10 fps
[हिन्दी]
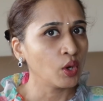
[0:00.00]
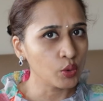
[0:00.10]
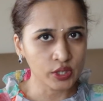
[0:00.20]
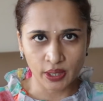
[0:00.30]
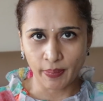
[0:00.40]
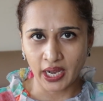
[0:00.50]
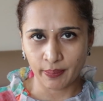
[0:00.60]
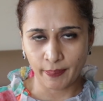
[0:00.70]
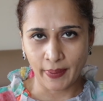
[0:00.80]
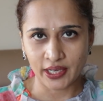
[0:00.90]
उसके बारे
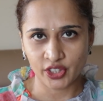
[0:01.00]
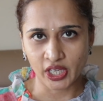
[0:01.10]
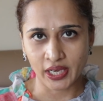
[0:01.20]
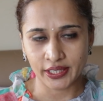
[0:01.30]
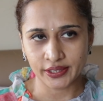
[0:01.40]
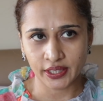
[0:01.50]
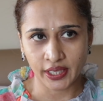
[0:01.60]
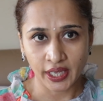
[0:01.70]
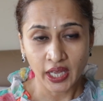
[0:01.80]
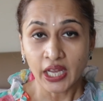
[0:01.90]
में पहले जान लेते
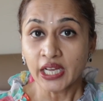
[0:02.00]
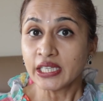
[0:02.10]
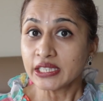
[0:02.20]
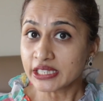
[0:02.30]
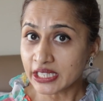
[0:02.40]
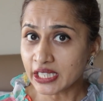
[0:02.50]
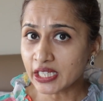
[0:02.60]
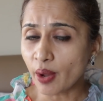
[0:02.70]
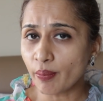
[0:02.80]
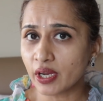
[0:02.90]
हैं चीनी
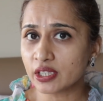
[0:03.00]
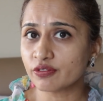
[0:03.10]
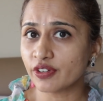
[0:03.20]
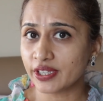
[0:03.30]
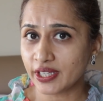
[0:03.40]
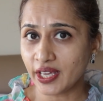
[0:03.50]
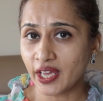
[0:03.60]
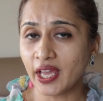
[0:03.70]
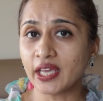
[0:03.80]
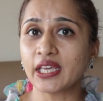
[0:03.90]
का महत्व ये
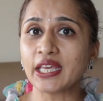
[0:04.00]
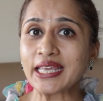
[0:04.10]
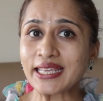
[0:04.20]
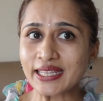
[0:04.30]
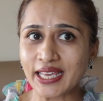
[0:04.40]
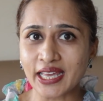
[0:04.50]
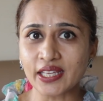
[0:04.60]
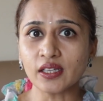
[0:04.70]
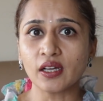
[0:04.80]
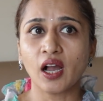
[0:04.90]
है कि
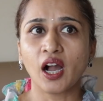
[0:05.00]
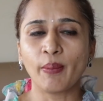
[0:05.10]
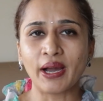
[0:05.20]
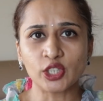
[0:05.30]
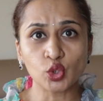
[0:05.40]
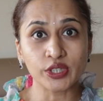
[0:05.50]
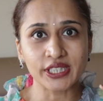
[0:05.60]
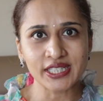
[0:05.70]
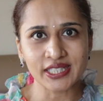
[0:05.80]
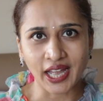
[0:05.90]
ये हमारी जो
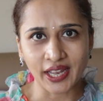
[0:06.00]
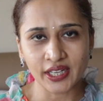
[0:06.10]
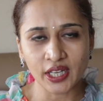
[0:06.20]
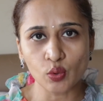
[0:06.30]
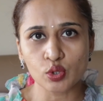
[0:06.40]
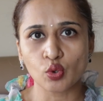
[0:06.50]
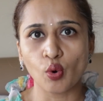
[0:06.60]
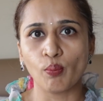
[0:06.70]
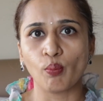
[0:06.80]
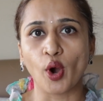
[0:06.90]
डिज़ाइन है
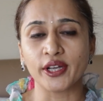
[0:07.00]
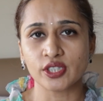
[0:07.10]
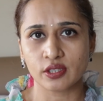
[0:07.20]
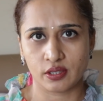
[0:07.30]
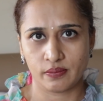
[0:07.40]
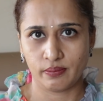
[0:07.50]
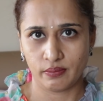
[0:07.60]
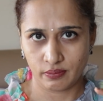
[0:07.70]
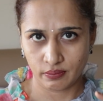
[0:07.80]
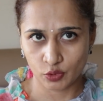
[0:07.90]
उसको मॉइस्ट
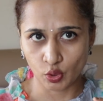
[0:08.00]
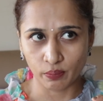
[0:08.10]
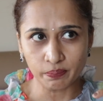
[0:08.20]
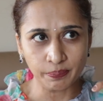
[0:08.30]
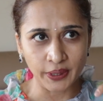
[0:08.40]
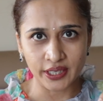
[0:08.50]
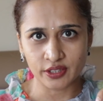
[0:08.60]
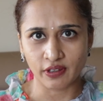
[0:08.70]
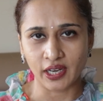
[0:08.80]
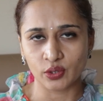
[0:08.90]
जो
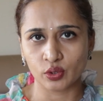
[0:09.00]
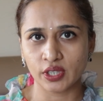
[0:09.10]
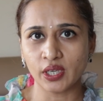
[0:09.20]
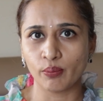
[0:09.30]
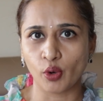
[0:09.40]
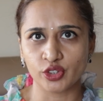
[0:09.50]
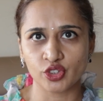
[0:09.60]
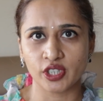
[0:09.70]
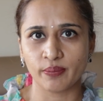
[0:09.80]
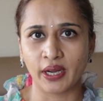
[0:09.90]
भेज वाली होती है ना
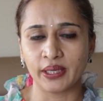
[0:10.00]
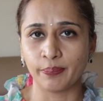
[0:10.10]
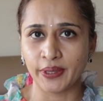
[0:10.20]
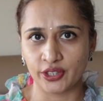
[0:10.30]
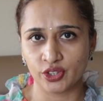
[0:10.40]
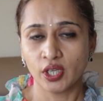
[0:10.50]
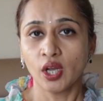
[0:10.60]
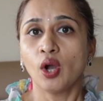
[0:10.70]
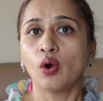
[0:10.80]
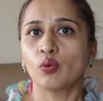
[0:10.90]
मॉइस्चर माने बेज
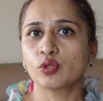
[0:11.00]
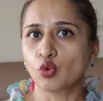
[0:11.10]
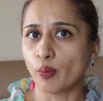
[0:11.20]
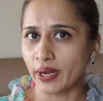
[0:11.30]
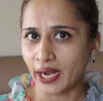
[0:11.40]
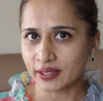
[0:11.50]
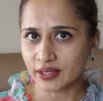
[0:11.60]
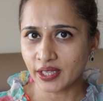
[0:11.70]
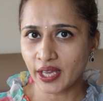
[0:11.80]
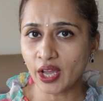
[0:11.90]
उसको
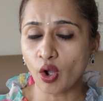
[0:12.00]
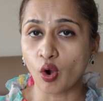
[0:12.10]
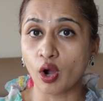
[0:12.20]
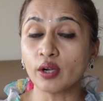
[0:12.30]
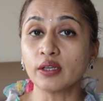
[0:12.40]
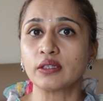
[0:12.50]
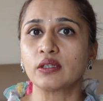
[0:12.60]
बनाती है और